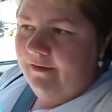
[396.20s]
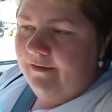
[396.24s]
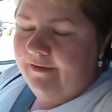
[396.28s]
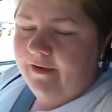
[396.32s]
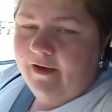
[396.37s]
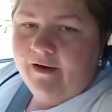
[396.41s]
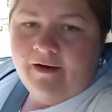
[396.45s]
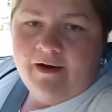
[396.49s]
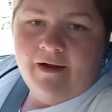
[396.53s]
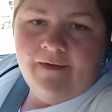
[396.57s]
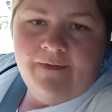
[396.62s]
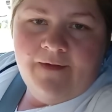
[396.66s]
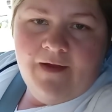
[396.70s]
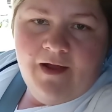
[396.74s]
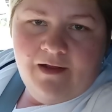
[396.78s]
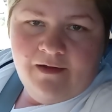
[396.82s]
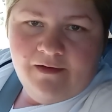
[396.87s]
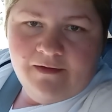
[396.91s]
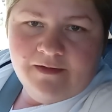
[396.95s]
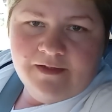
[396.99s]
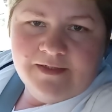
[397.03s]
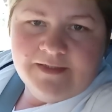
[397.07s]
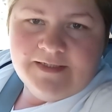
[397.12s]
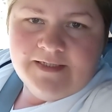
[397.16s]
Я
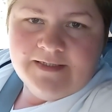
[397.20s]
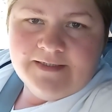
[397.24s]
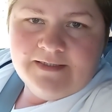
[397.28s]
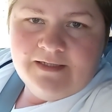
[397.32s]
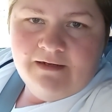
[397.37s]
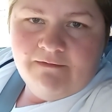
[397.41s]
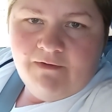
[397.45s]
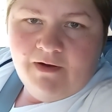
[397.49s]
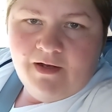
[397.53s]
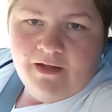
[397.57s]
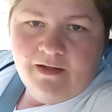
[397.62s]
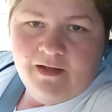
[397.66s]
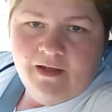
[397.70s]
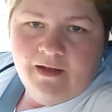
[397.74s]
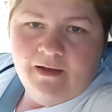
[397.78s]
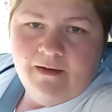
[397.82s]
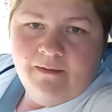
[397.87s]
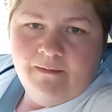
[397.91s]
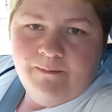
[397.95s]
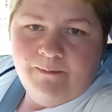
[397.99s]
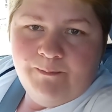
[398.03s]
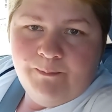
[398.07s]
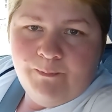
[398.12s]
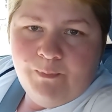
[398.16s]
канал создавала,
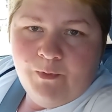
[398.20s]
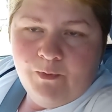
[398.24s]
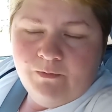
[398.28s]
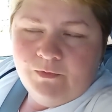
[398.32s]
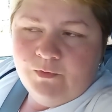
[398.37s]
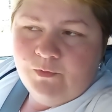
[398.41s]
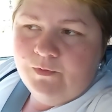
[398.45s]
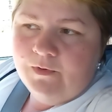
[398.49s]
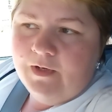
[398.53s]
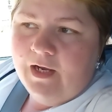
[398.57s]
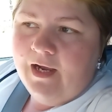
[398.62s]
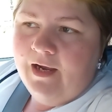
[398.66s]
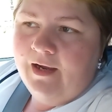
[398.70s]
ну,